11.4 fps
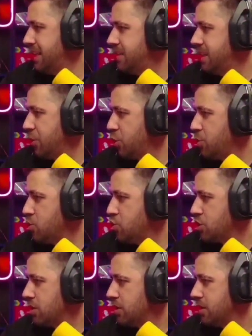Rubius.
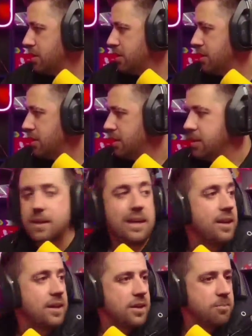
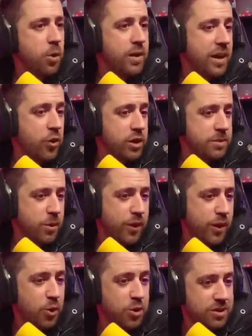Moderadores, por
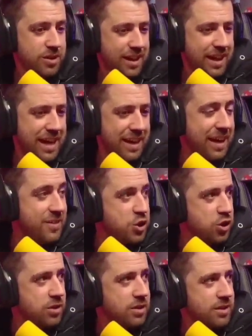favor. ¿Qué, ha
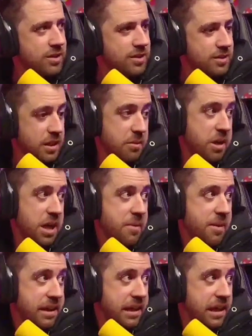dicho? ¿Qué, me va a
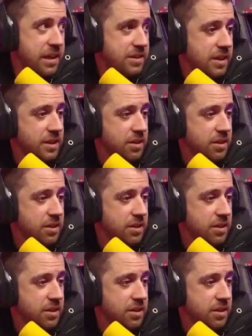liquear este tío?